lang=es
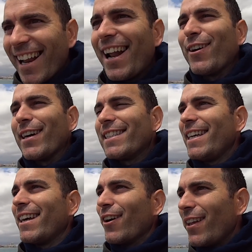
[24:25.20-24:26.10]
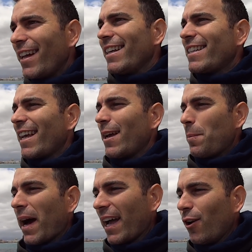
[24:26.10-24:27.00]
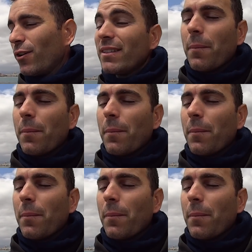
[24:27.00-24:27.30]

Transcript: Claro que sí, joder, ese pajelón.